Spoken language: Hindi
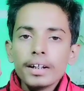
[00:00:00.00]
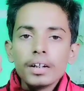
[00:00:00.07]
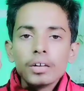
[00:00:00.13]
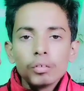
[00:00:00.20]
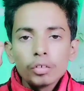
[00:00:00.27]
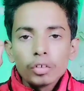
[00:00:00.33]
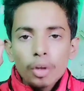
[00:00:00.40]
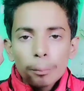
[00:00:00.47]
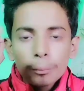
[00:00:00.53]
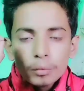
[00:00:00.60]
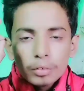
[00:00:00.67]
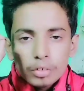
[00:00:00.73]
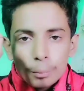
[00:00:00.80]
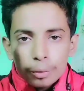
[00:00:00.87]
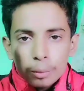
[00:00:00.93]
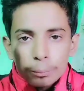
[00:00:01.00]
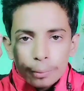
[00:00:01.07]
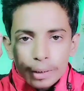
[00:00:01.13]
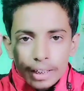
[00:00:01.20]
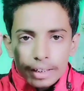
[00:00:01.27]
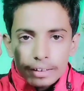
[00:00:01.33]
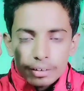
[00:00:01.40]
उन टॉप उस टॉपिक को
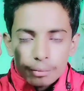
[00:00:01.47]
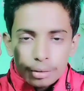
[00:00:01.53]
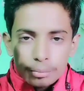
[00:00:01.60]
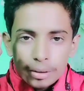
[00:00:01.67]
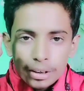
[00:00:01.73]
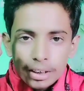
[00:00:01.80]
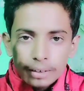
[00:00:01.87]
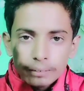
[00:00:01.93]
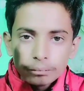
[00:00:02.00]
पढ़ें सबसे पहले